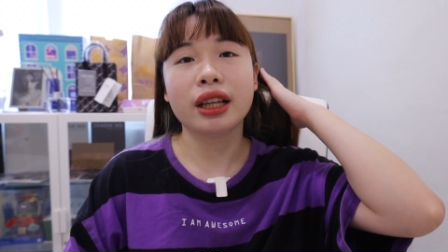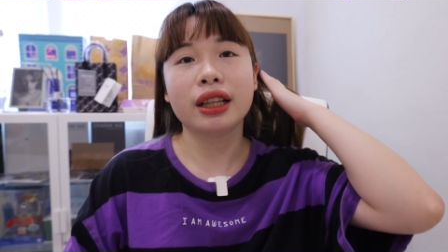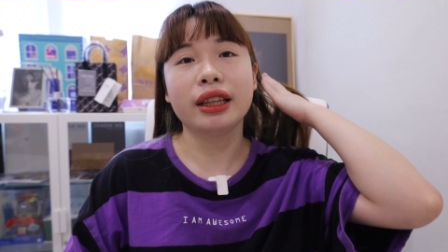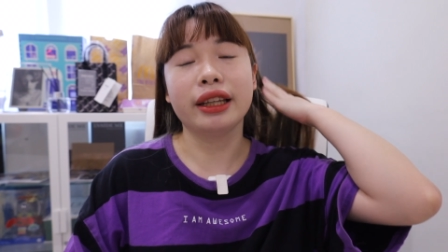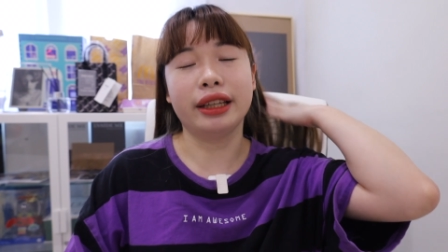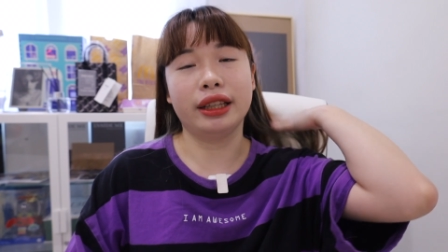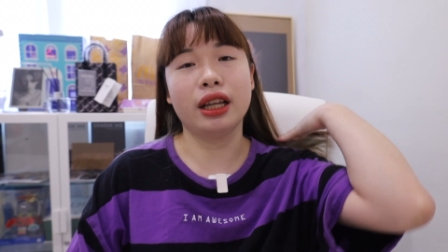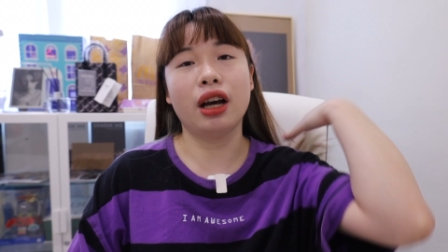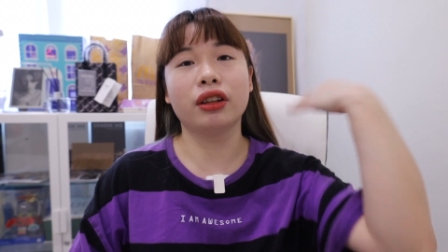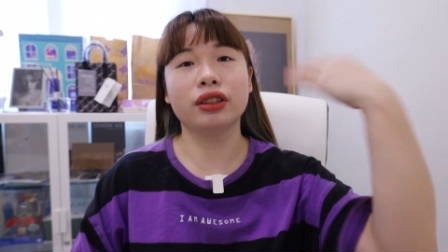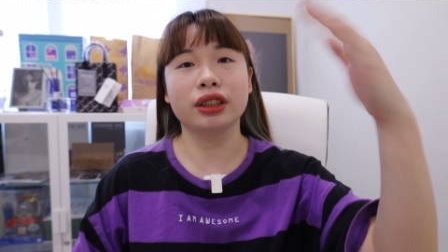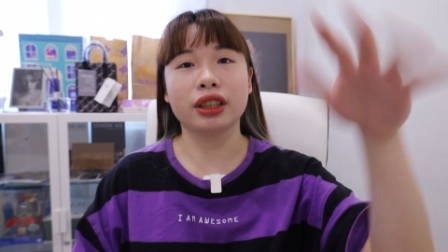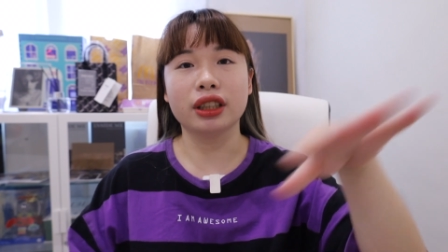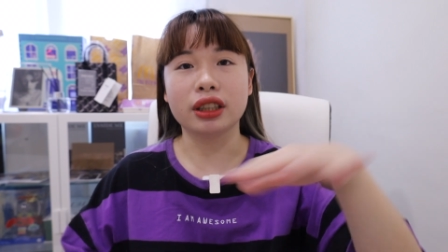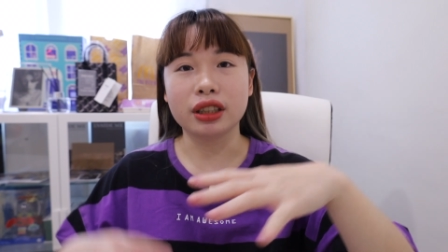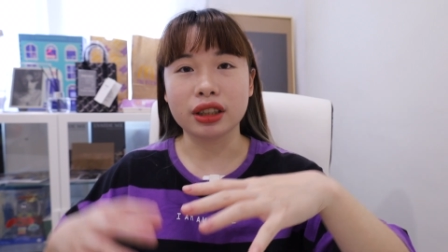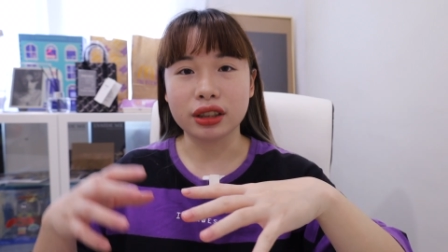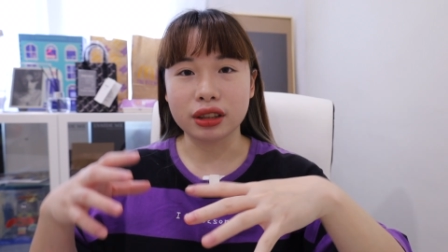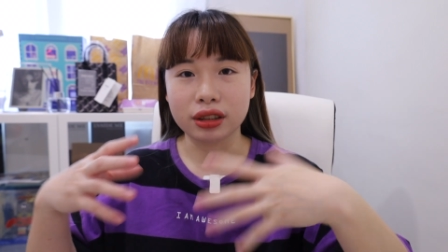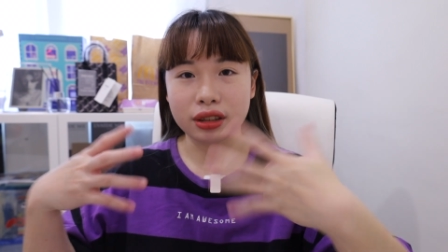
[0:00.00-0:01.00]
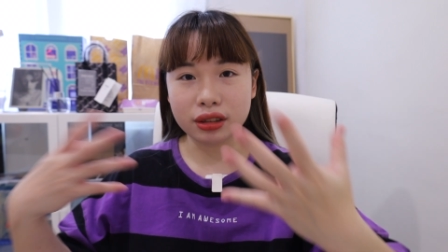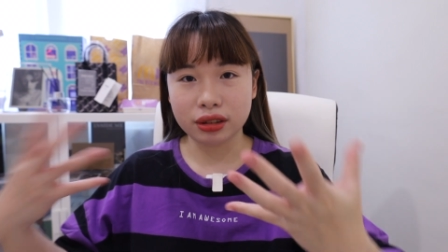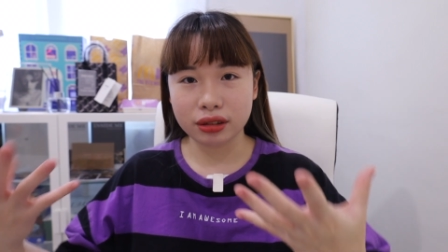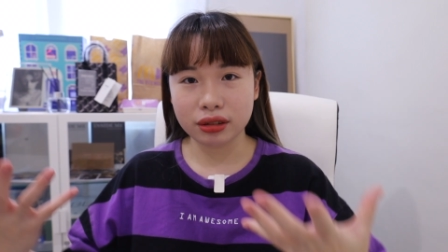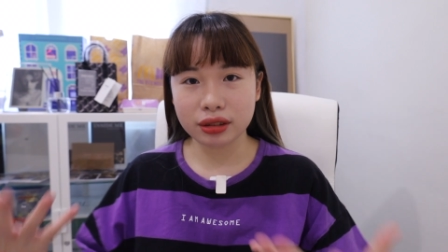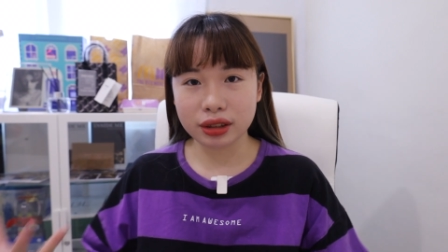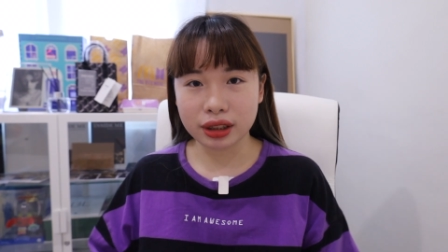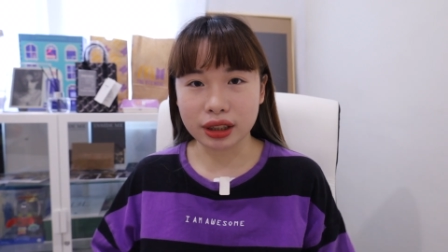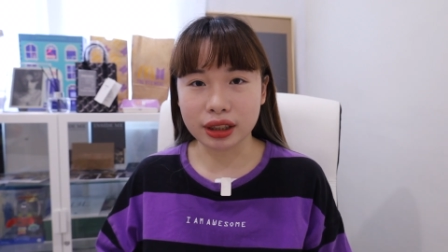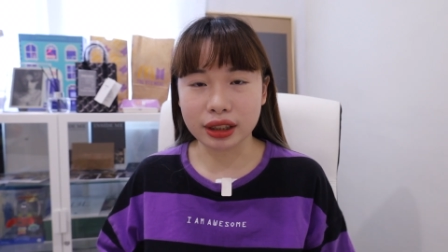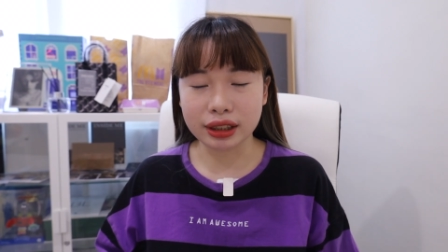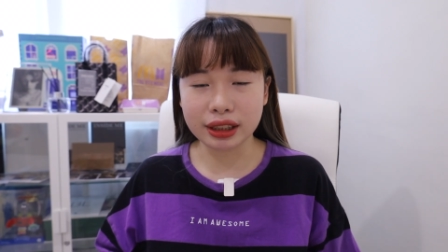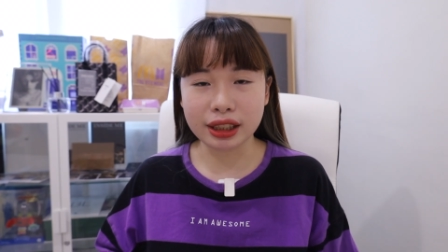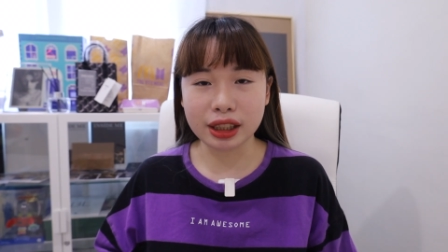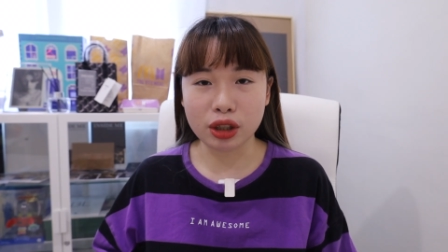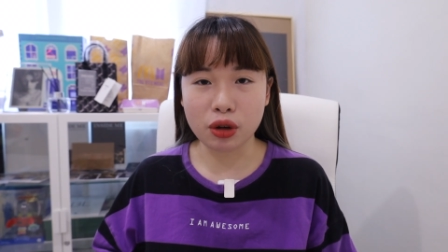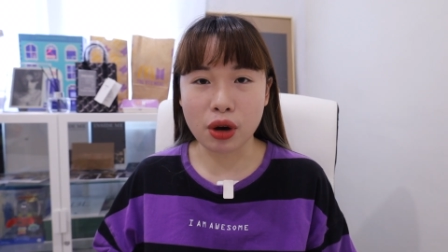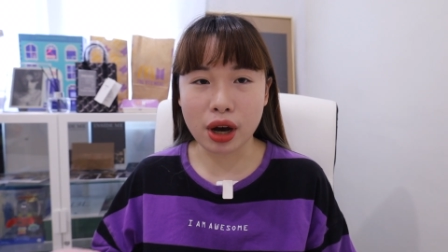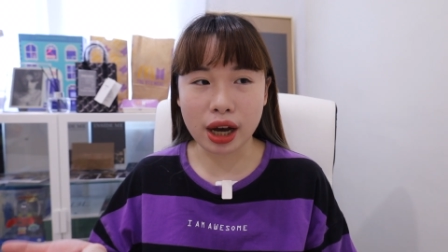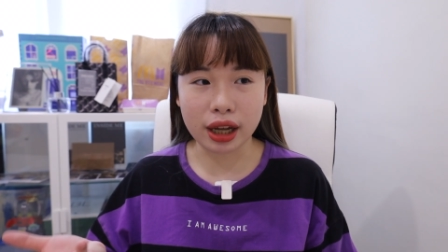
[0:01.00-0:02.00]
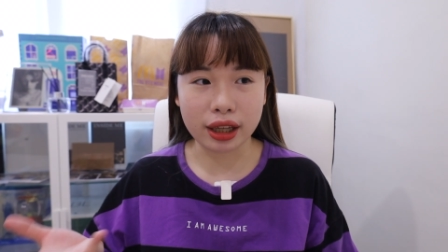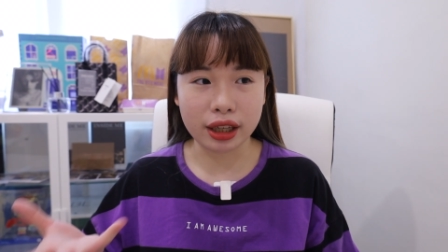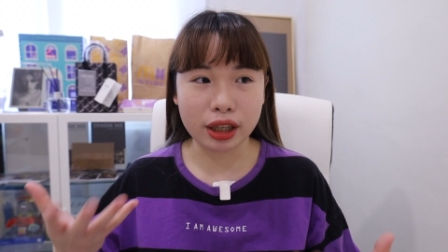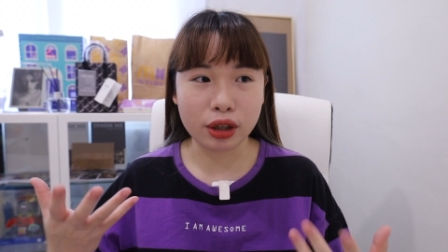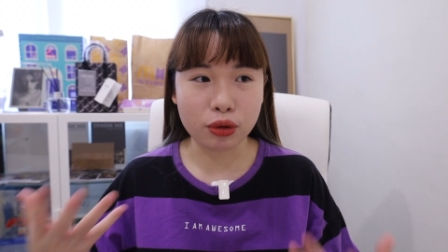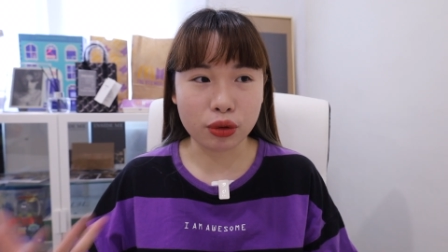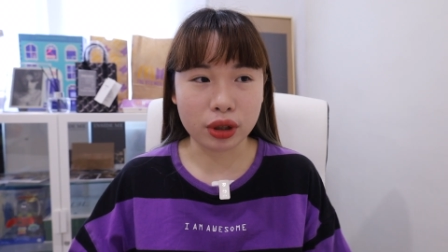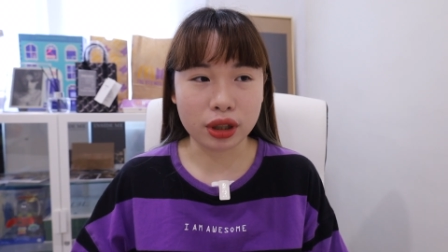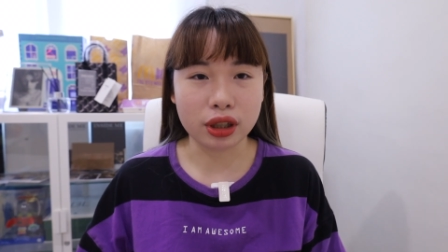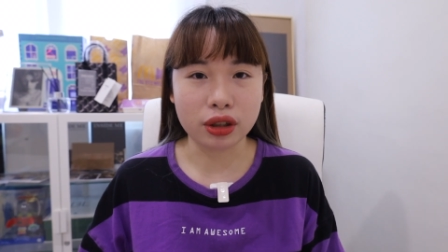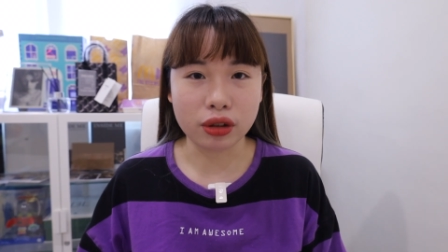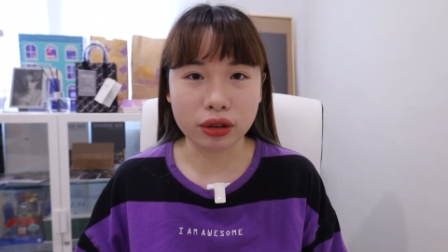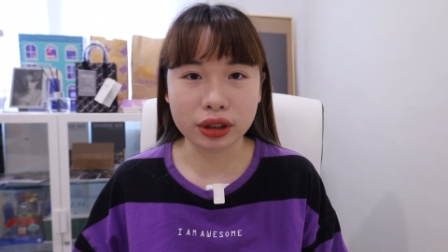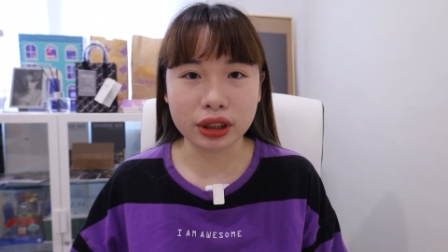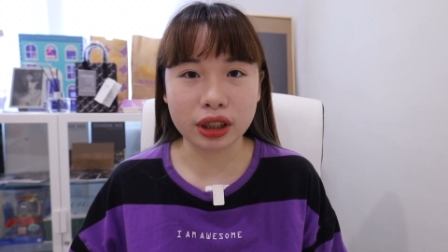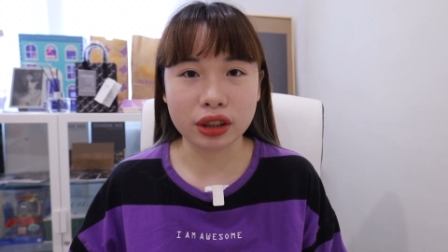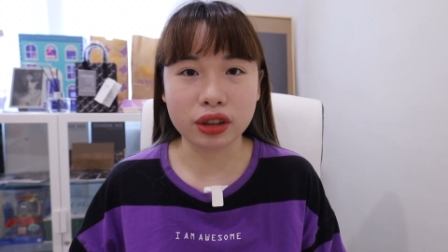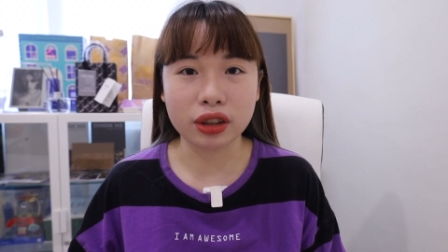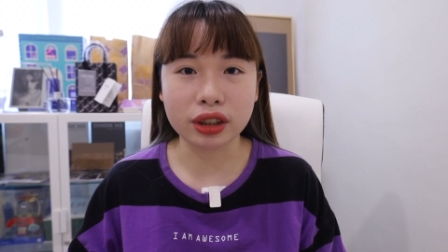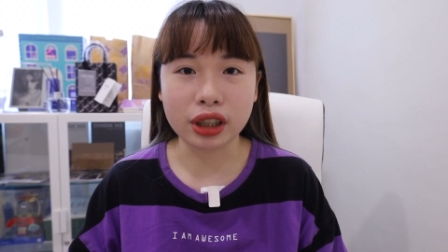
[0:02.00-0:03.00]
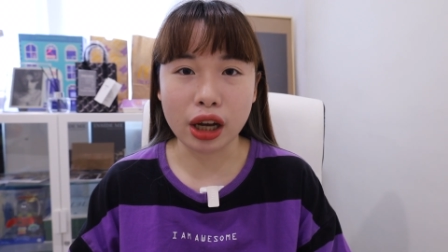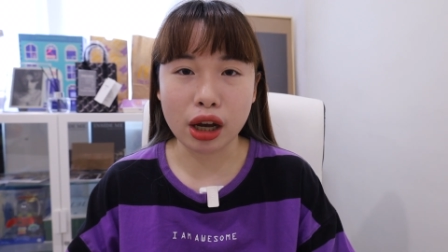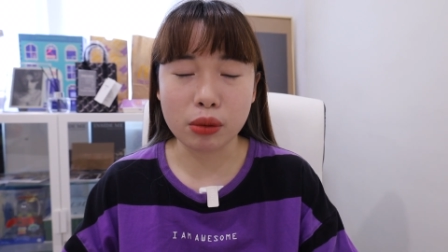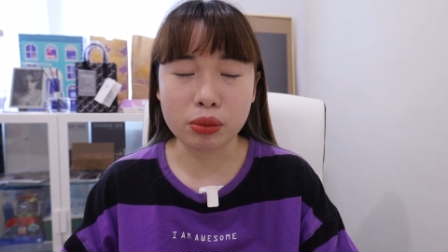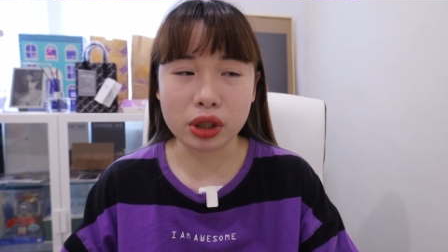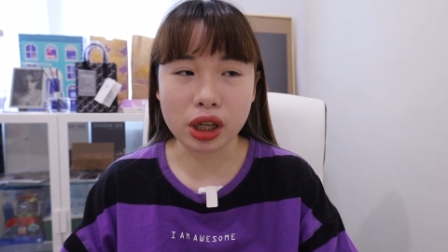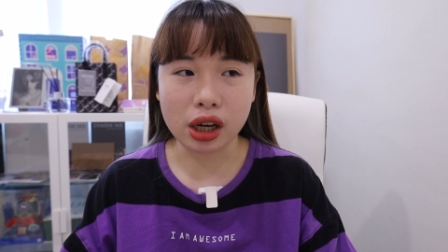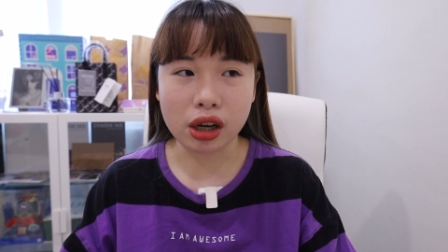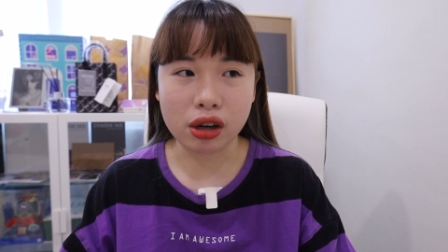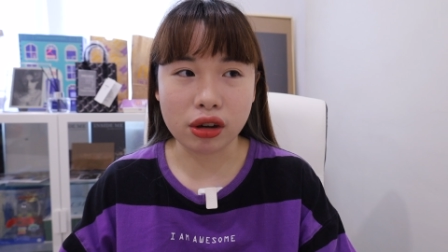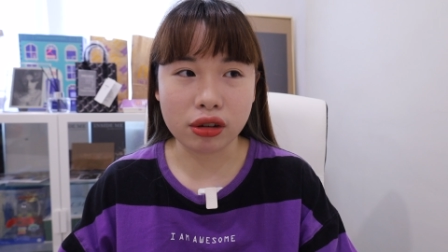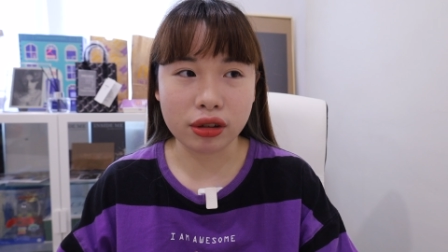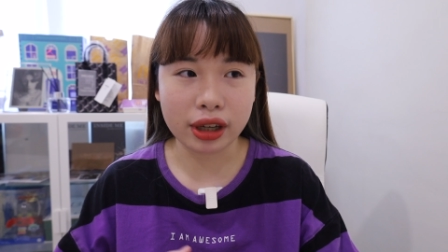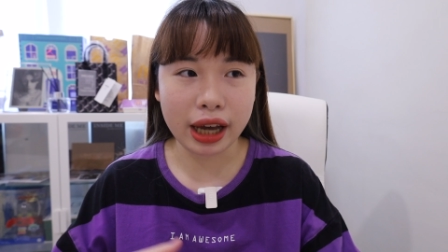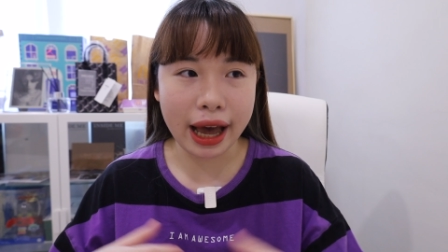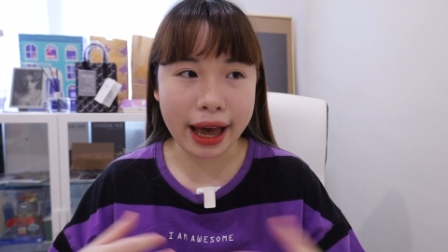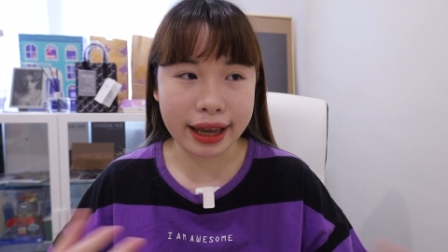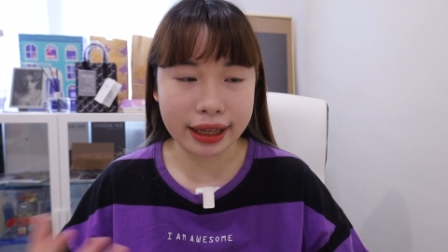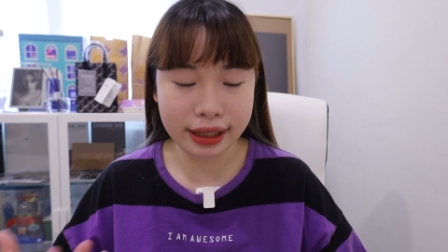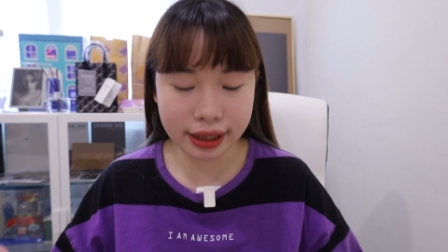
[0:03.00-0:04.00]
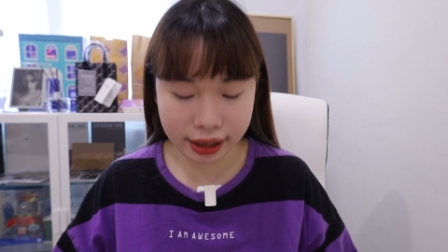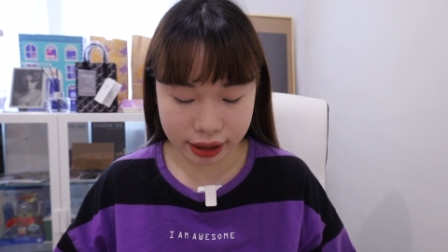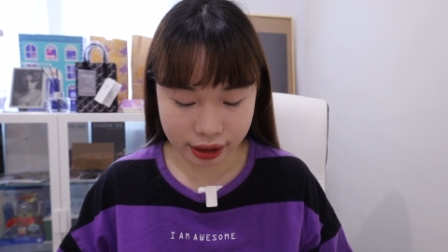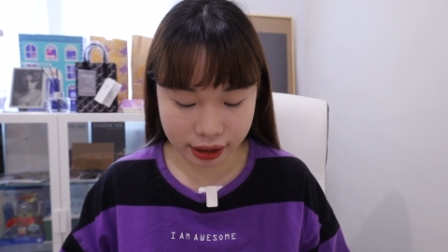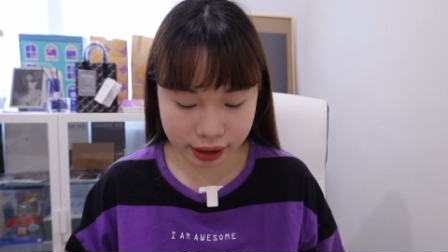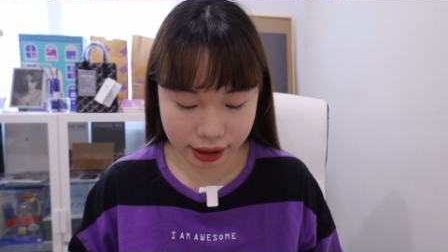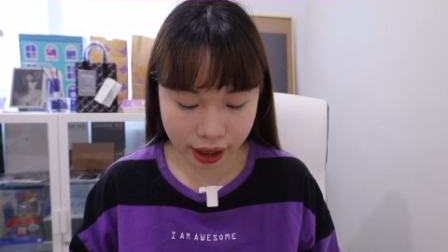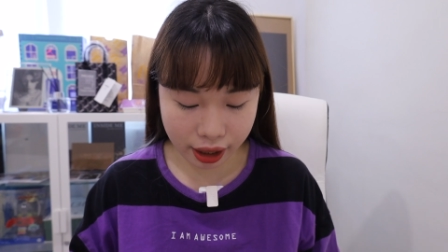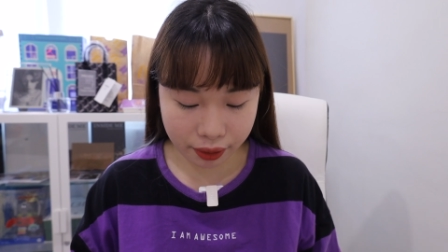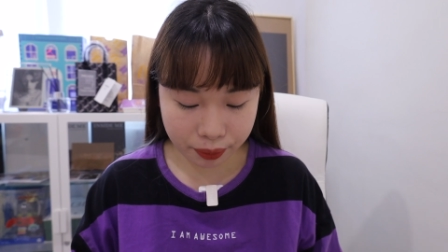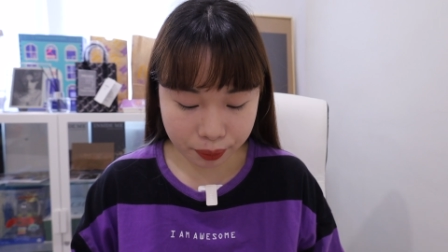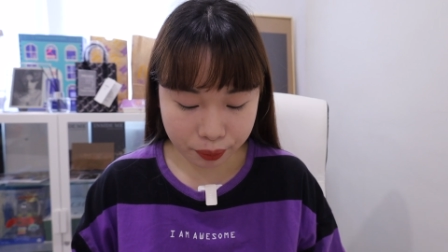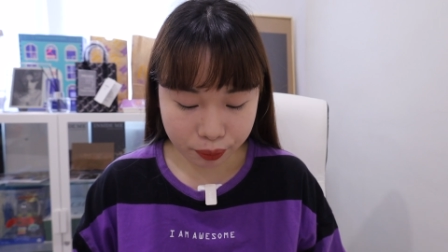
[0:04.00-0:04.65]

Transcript: 顶到这个这个气划应援的东西的时候，才会比较开心这样，